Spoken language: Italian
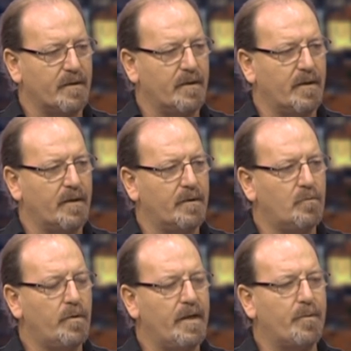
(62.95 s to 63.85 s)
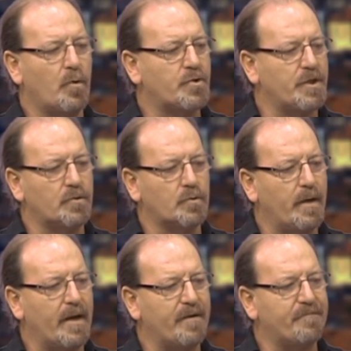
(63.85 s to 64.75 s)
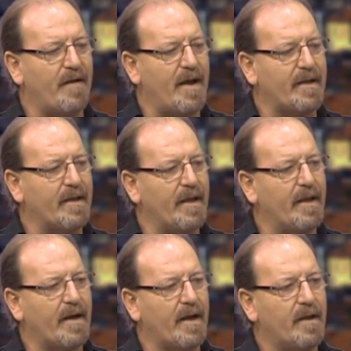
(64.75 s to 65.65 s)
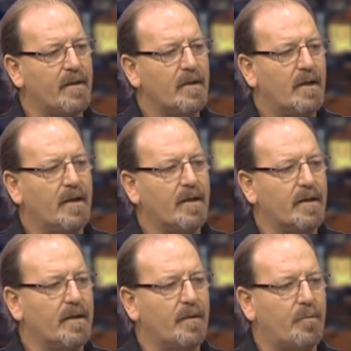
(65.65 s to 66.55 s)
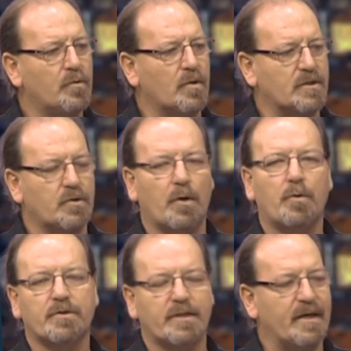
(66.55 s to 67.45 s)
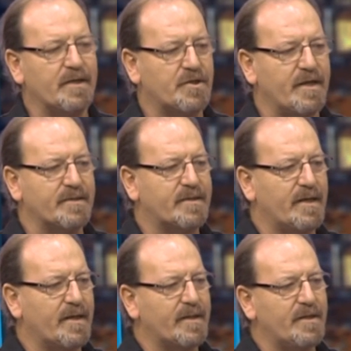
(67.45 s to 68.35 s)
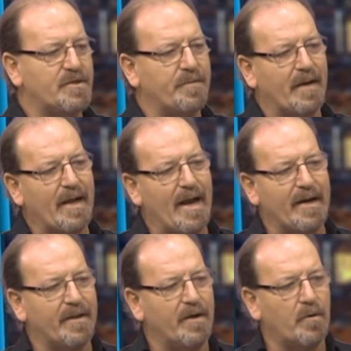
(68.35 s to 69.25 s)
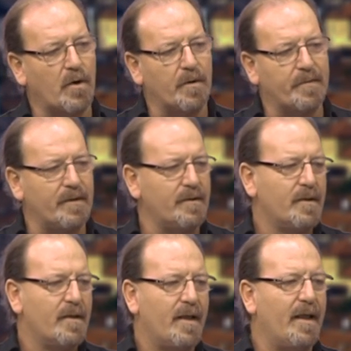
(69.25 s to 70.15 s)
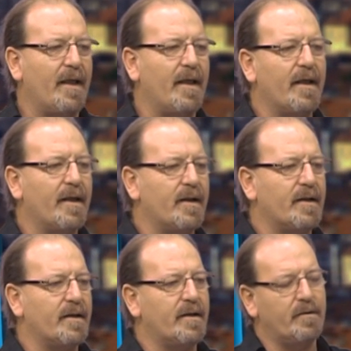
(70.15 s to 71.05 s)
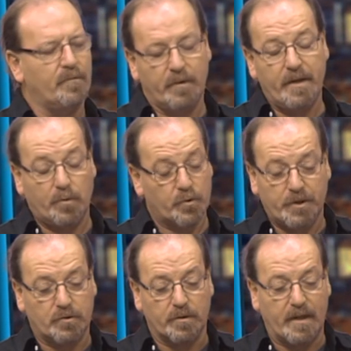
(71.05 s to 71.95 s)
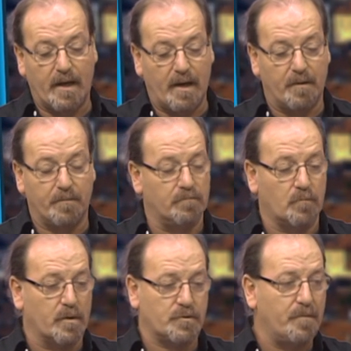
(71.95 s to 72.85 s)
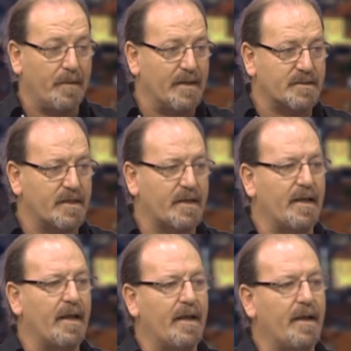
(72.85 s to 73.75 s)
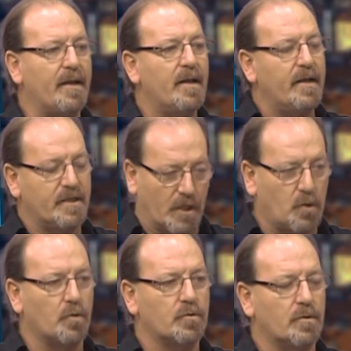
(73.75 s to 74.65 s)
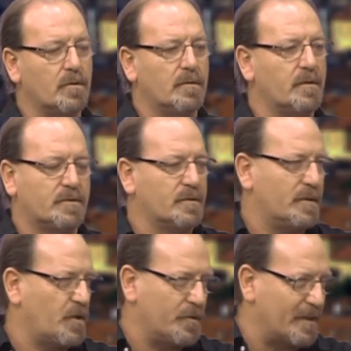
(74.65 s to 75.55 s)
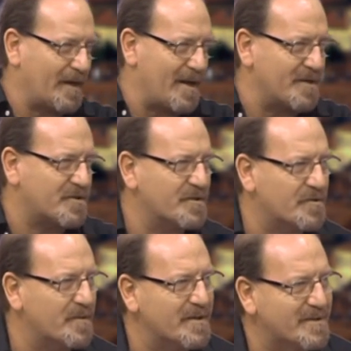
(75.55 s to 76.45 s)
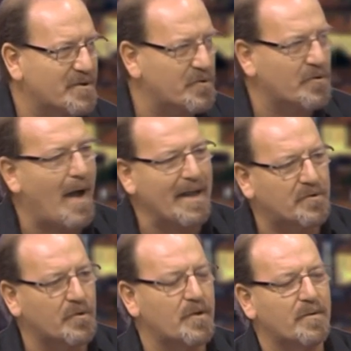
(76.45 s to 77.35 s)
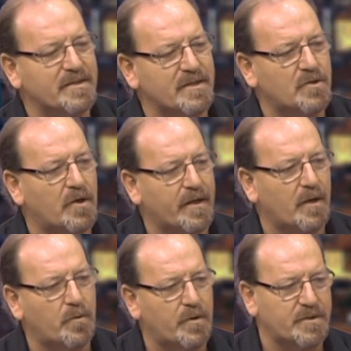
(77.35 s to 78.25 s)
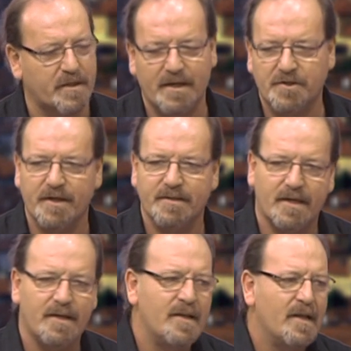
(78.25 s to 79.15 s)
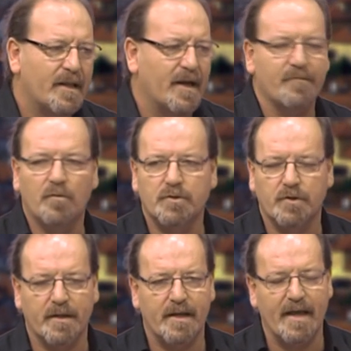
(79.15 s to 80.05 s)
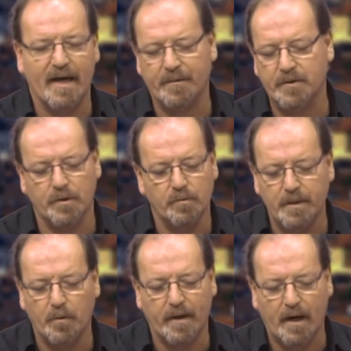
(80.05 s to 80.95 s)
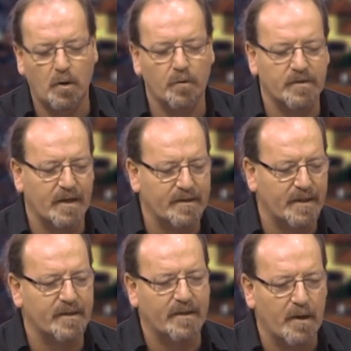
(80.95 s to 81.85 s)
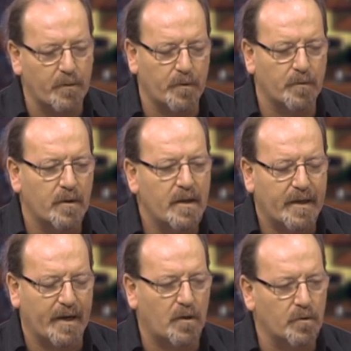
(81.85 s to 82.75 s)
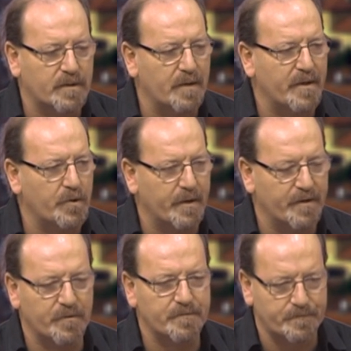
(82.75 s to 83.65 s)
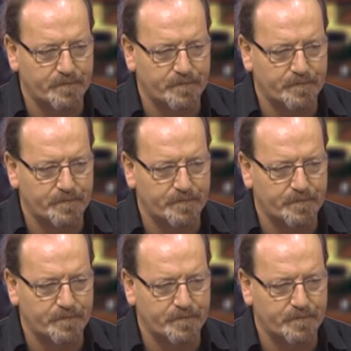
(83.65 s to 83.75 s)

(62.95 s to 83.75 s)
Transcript: Eh, un libro uscito due anni fa che era eh, appunto La storia curiosa della scienza, le radici pagane dell'Europa e eh, un libro uscito da mm, quasi un mese che è il secondo, la seconda tranche, insomma, il secondo atto di questa storia curiosa della scienza, La rivoluzione degli arabi, cioè un libro che racconta l'antichità e un libro che racconta il Medioevo.